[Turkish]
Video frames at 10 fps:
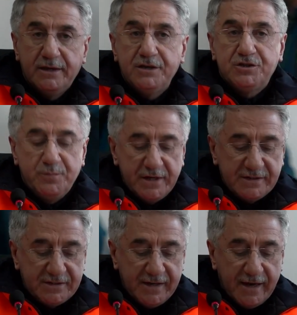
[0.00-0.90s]
hiçbir
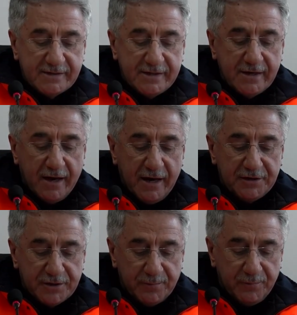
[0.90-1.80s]
siyasi
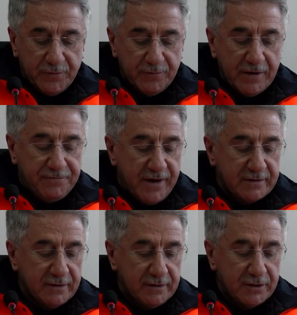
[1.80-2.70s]
ayrım ve
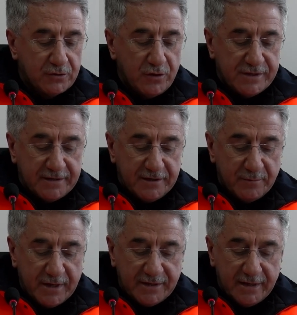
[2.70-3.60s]
farklılık
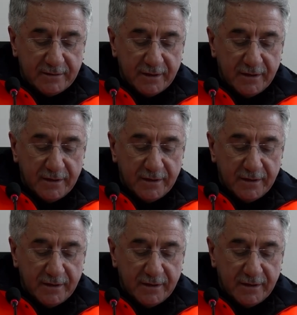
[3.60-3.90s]
gözetilmeden